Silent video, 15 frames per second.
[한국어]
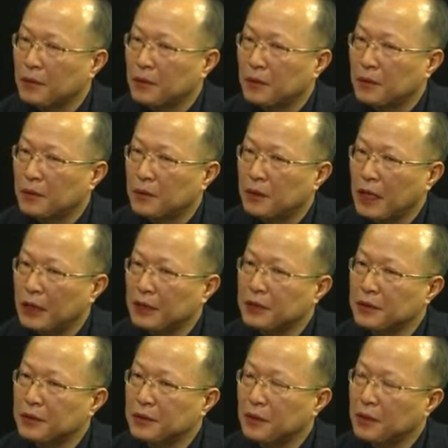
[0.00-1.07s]
또
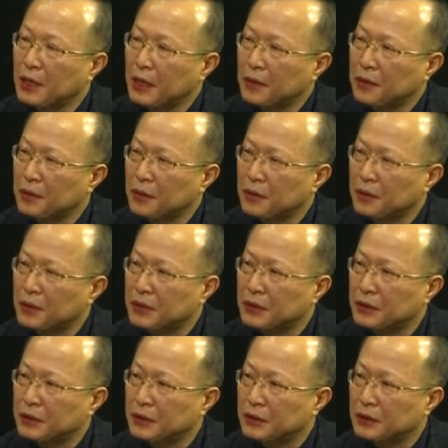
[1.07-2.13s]
같은 치료를 해도
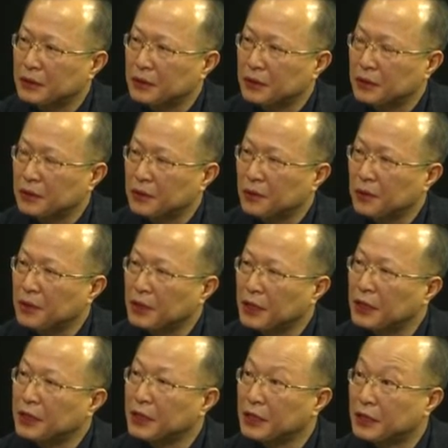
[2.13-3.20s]
그 치료를
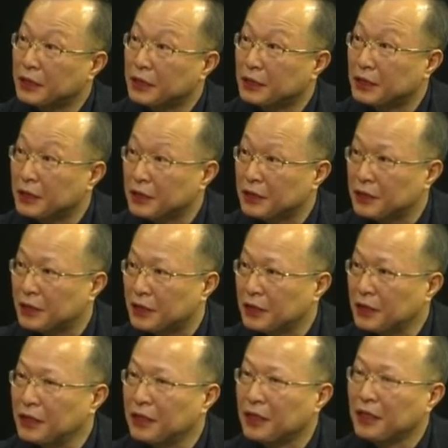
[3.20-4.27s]
견디는
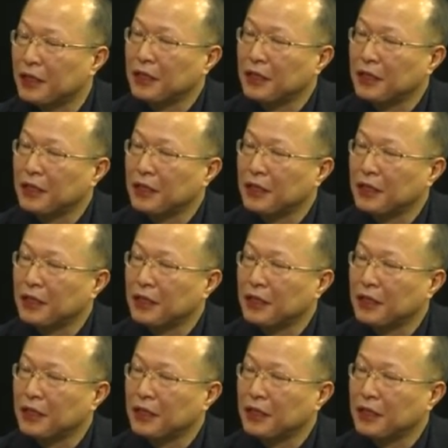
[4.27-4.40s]
것이